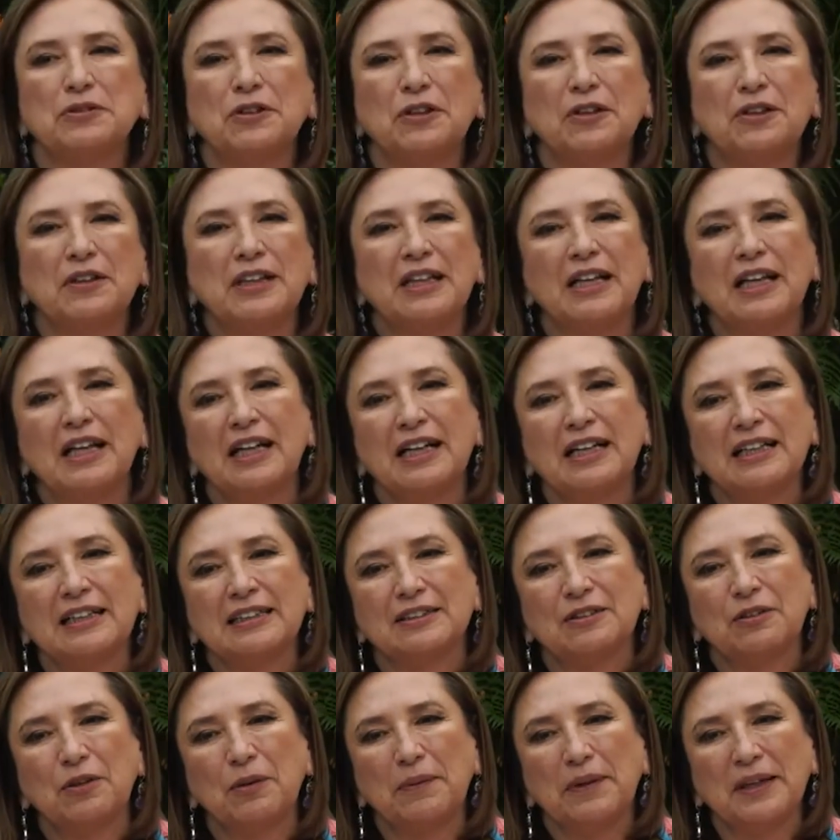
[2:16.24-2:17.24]
todas
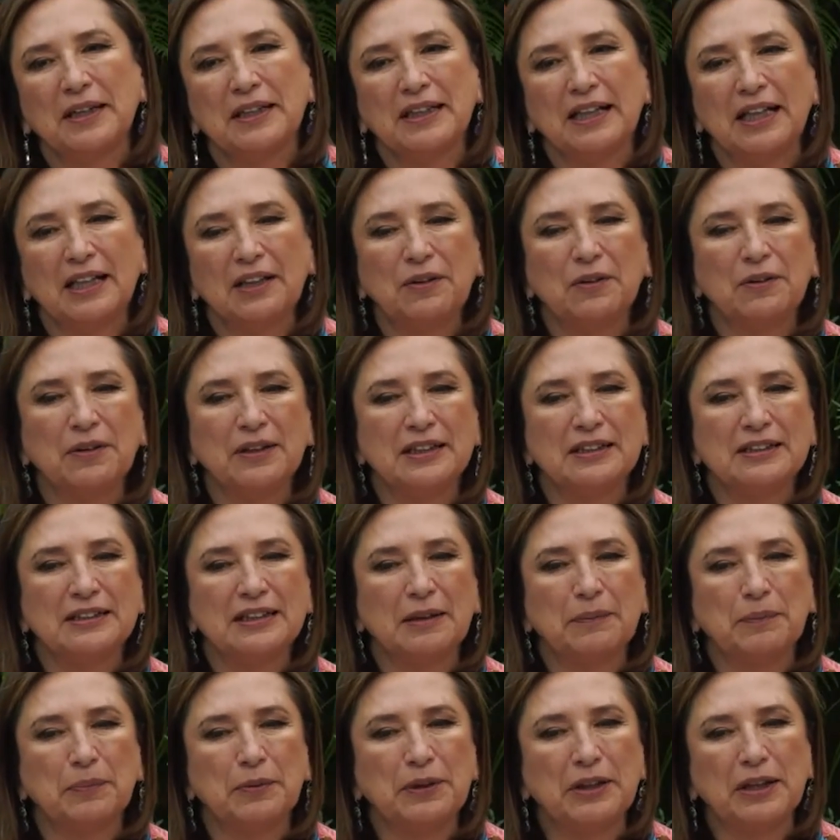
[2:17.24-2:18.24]
las gobernadoras
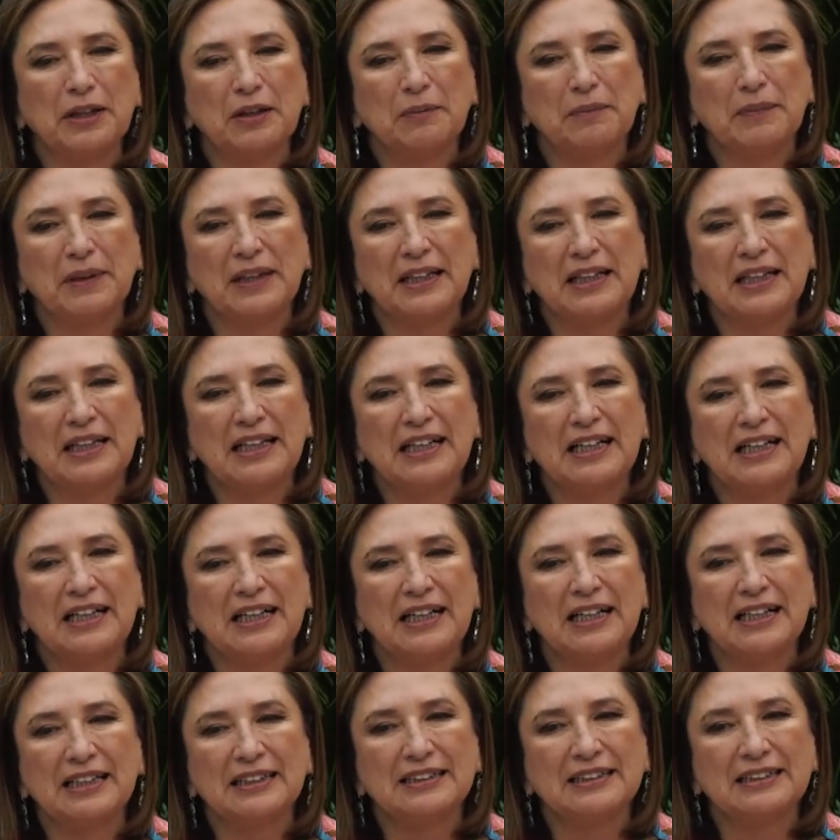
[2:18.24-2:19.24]
que pudieron venir y
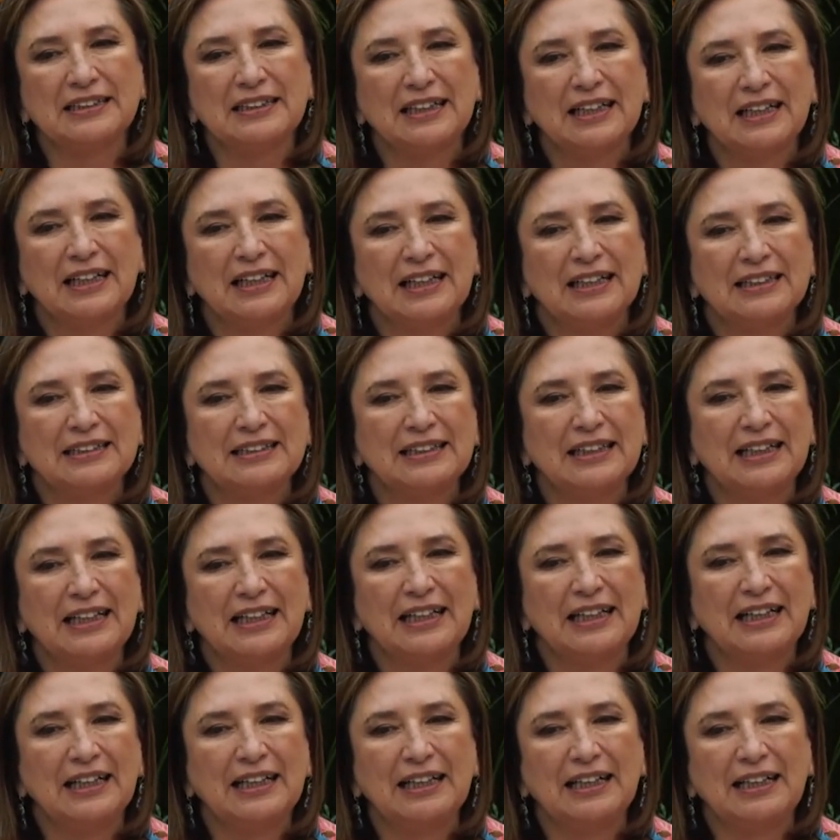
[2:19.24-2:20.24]
las
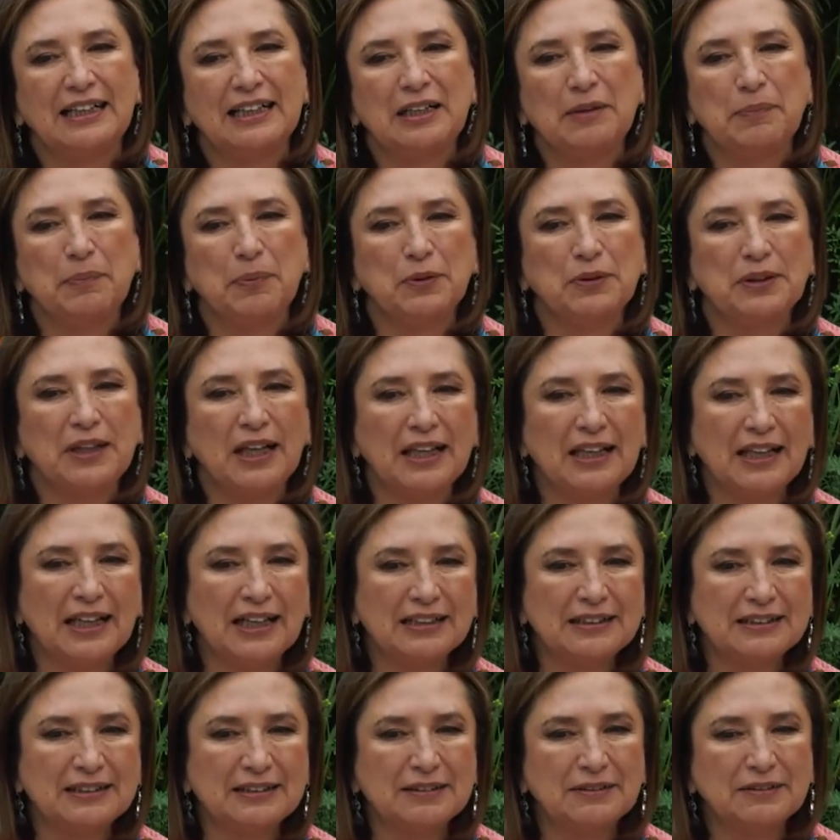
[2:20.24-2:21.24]
eh,
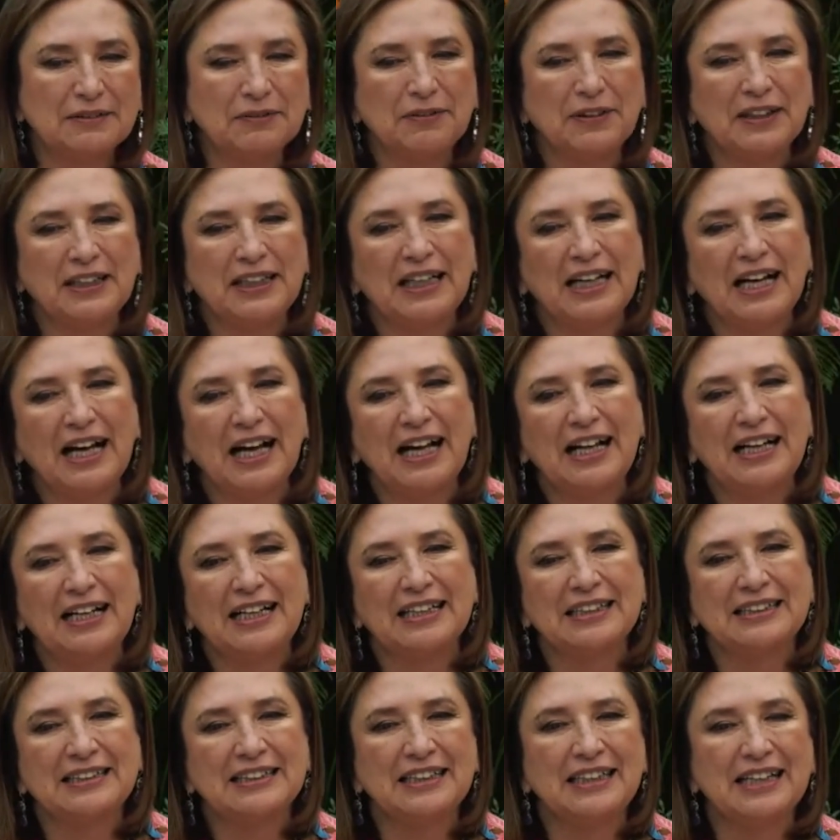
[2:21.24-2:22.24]
diputadas
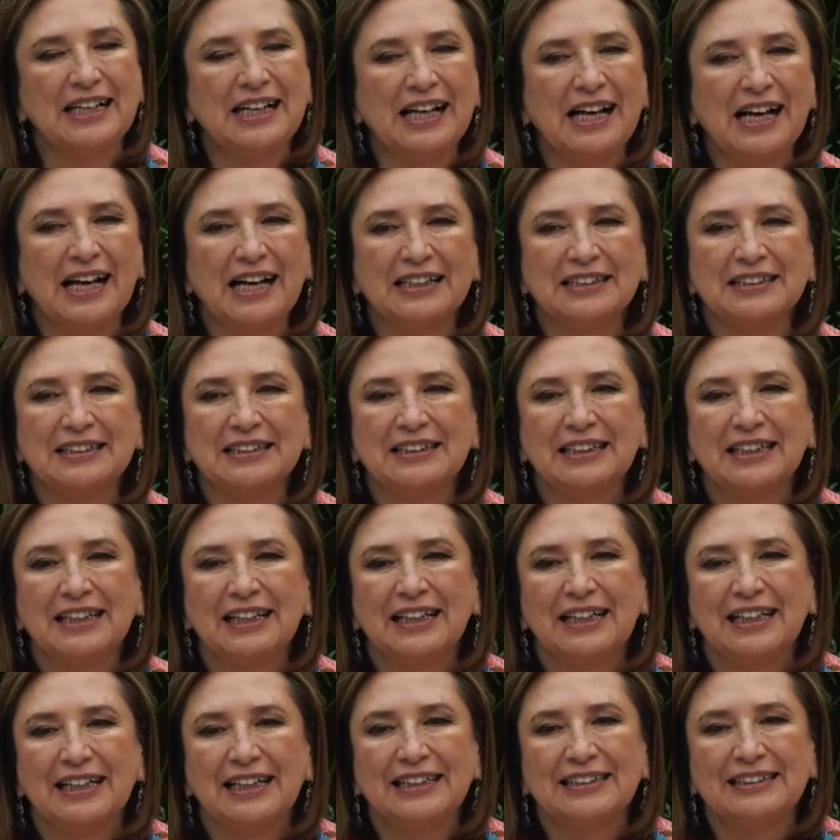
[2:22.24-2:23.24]
federales y las
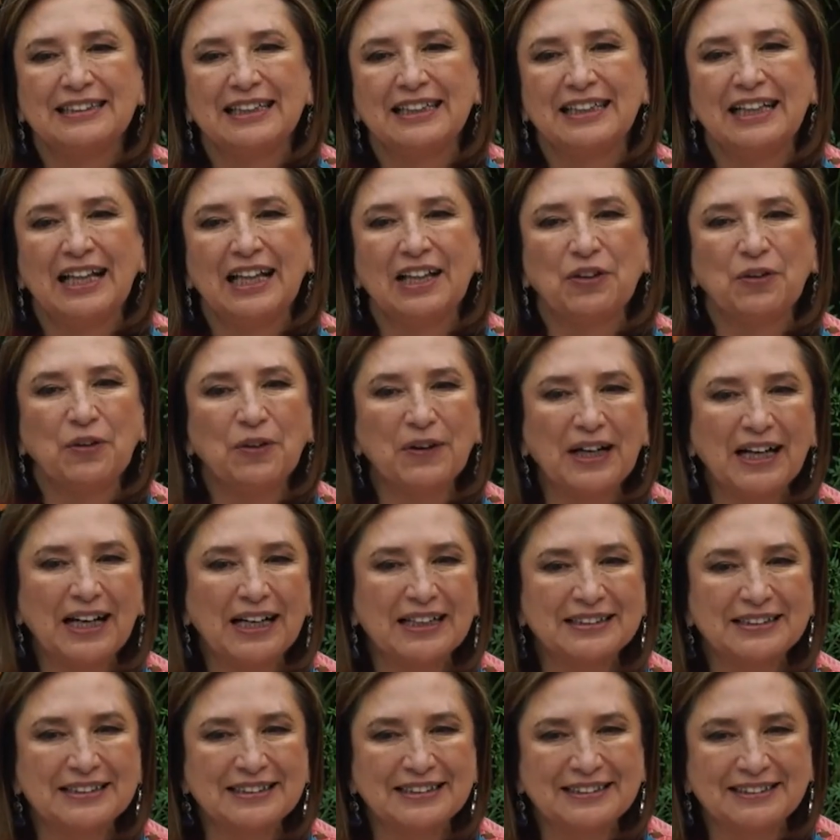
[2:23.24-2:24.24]

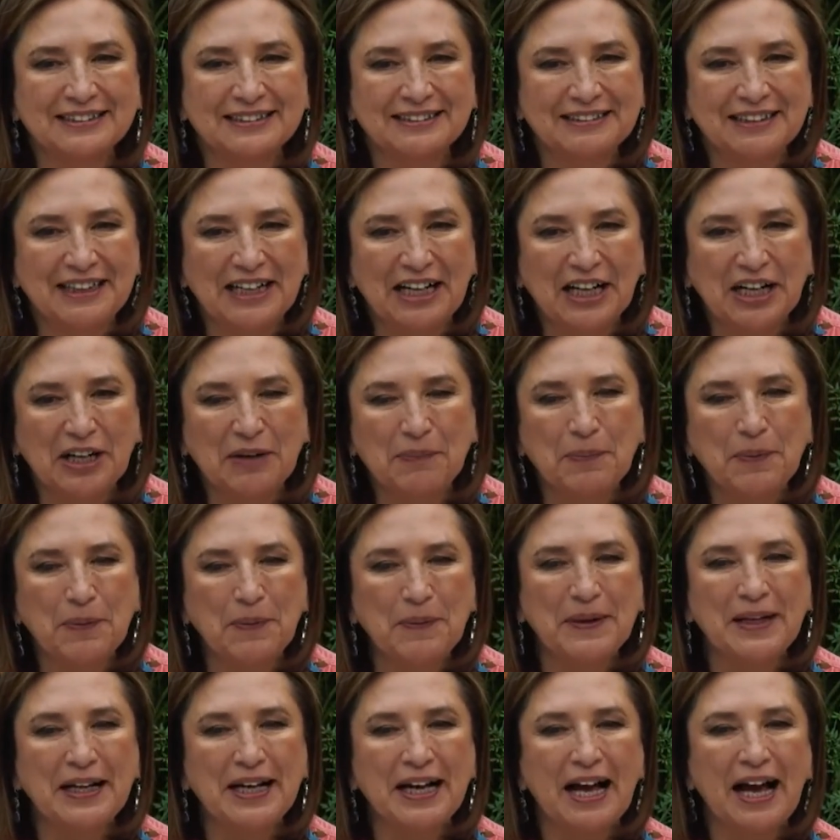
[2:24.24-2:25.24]
senadoras de la
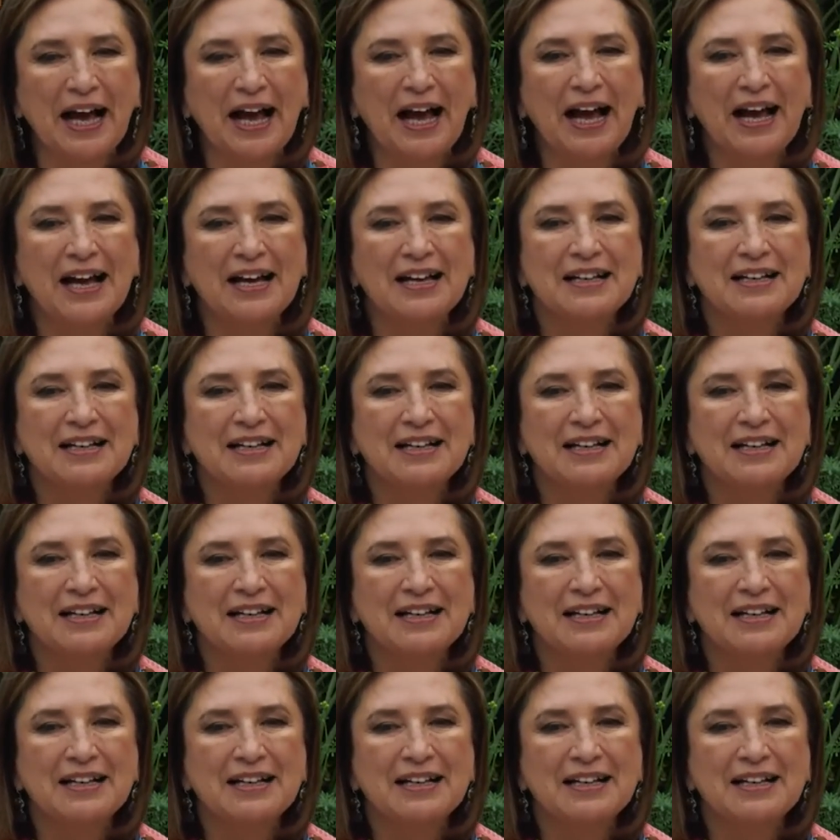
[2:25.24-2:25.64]
República,